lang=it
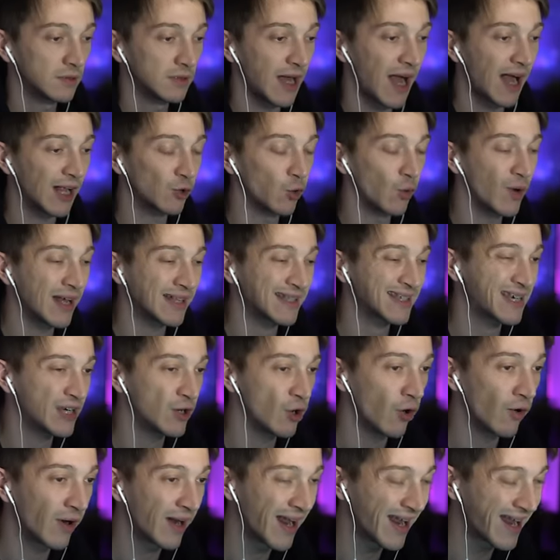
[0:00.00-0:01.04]

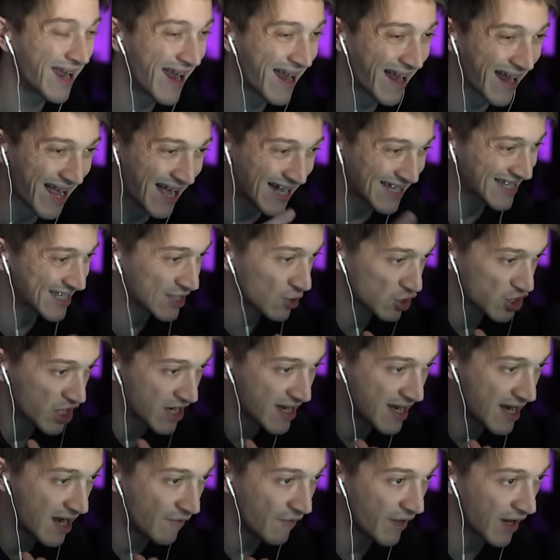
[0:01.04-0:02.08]
Adulazione, che cazzo
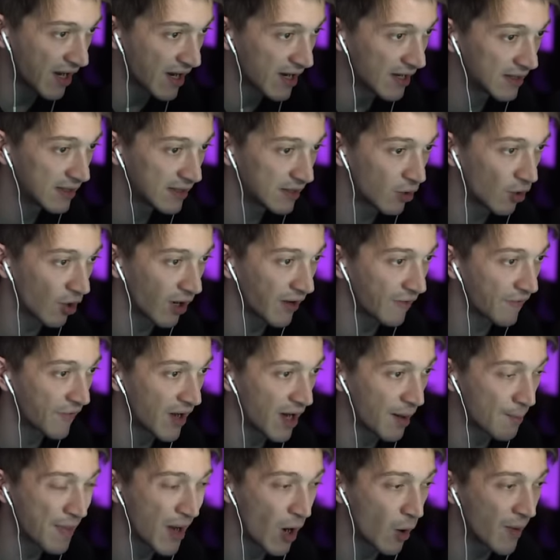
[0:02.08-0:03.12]
significa? Oh no, che
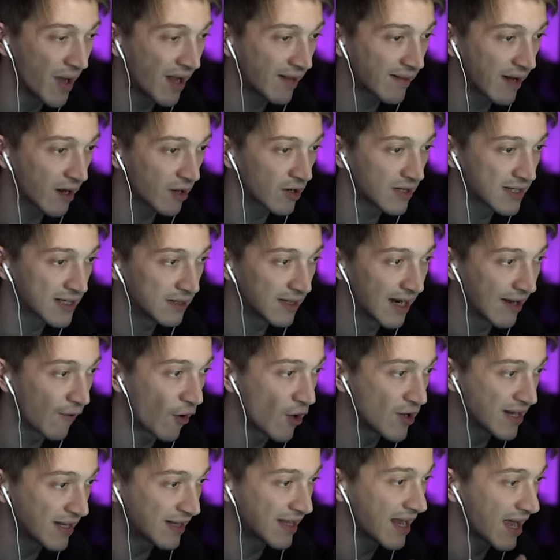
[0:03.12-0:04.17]
fa? Mi aumenta cosa? La
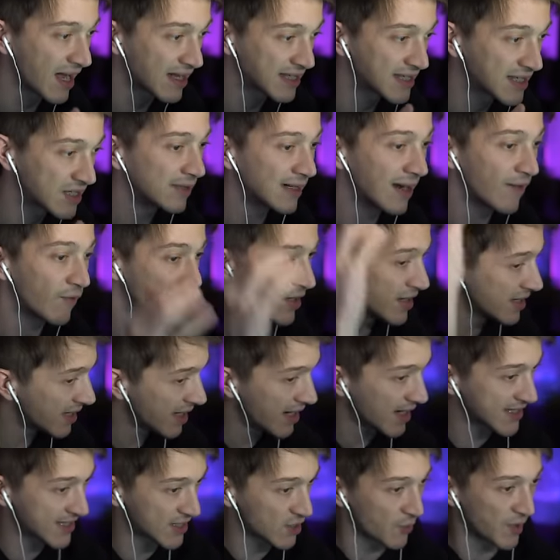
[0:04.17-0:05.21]
voglia di cazzo. La voglia di
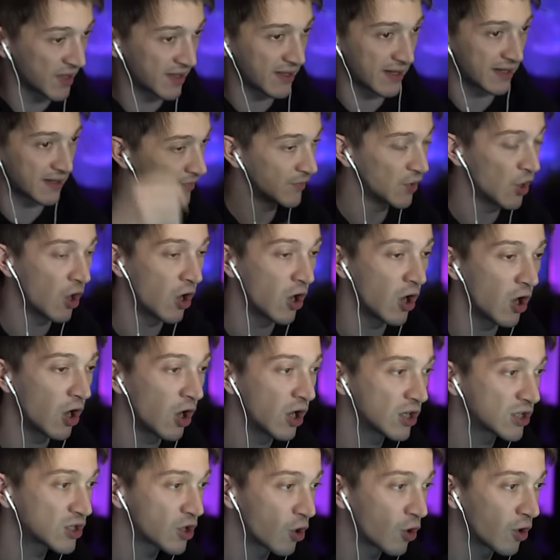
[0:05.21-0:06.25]
cazzo aumentata.
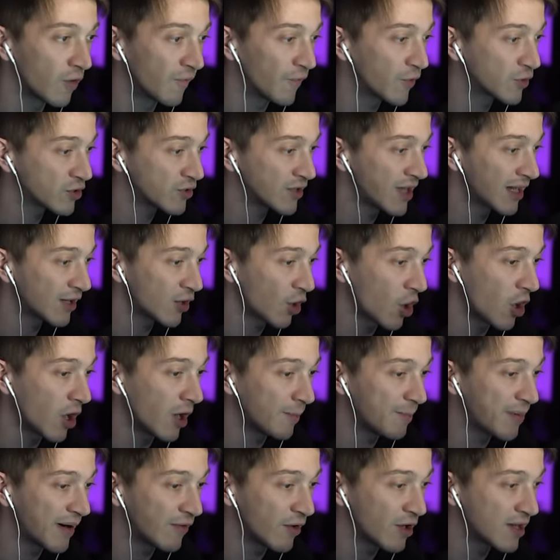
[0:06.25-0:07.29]
No, sono confuso dalla
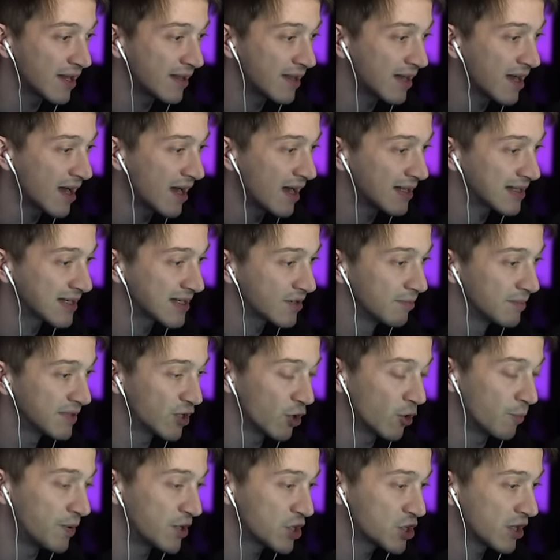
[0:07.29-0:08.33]
troppa voglia di cazzo. Si
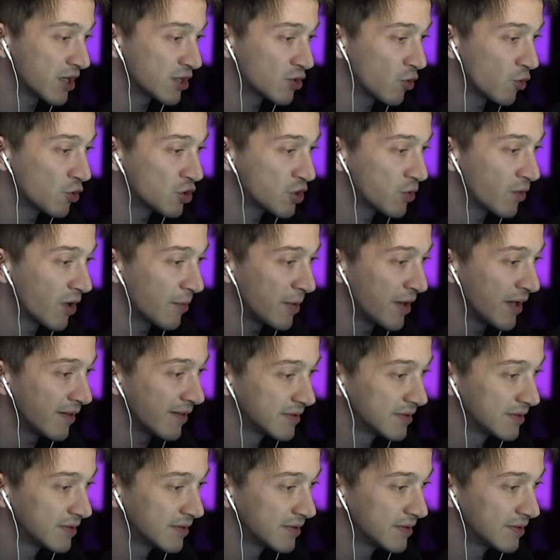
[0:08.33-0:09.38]
colpisce da solo
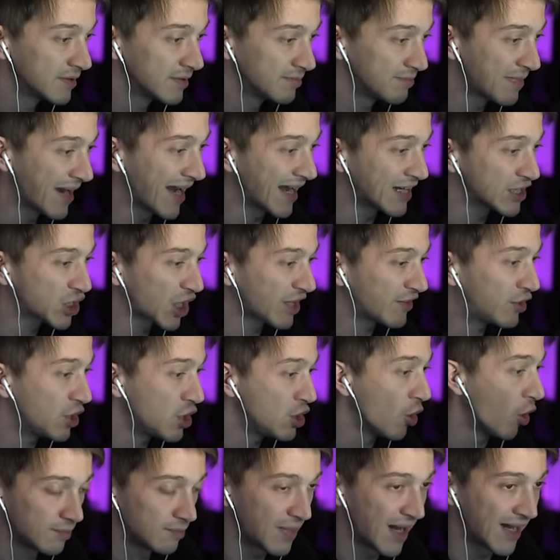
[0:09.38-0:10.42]
sicuramente. Mannaggia, d***o.
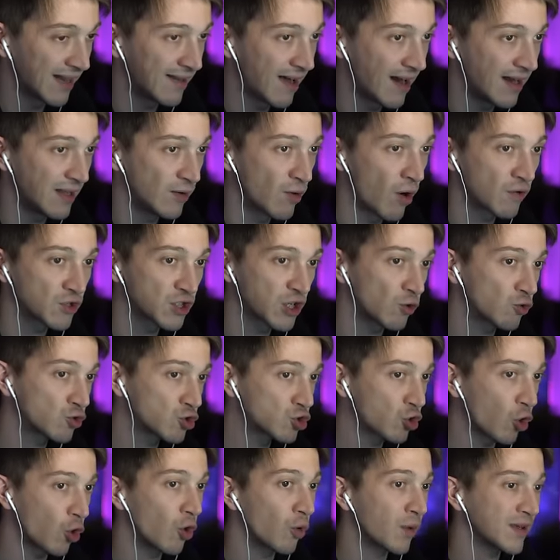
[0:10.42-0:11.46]
Baldeali di nuovo, c'hanno
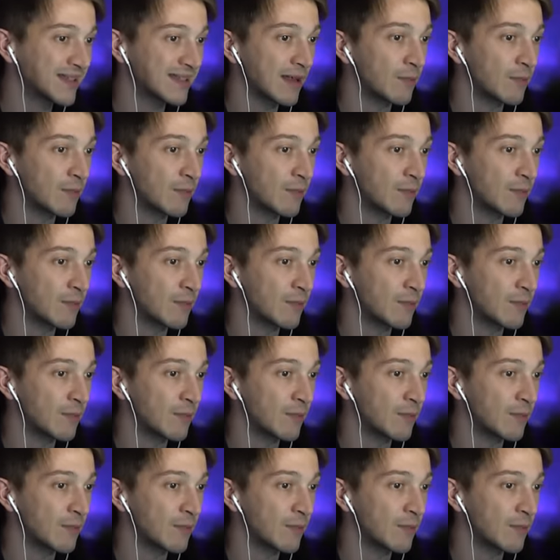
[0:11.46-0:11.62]
solo questa